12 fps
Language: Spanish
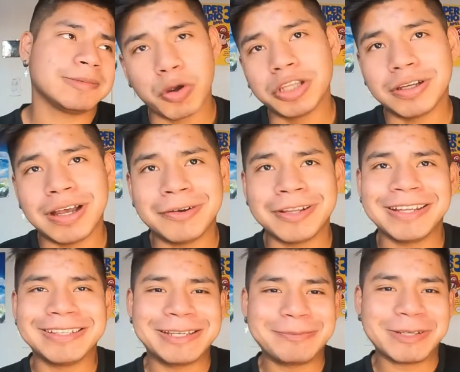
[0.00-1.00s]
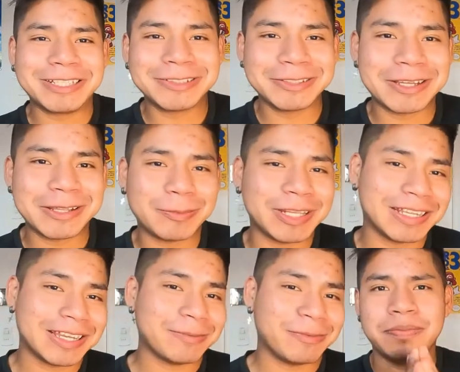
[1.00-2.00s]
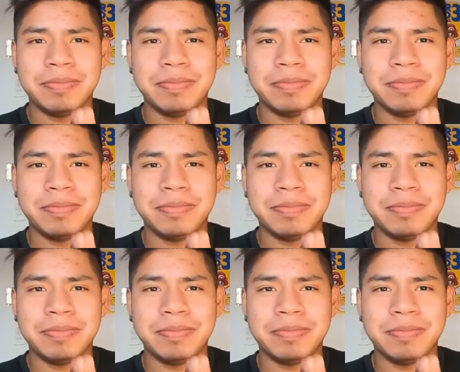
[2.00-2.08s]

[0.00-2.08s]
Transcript: Bueno, ahora ya paso a aplicar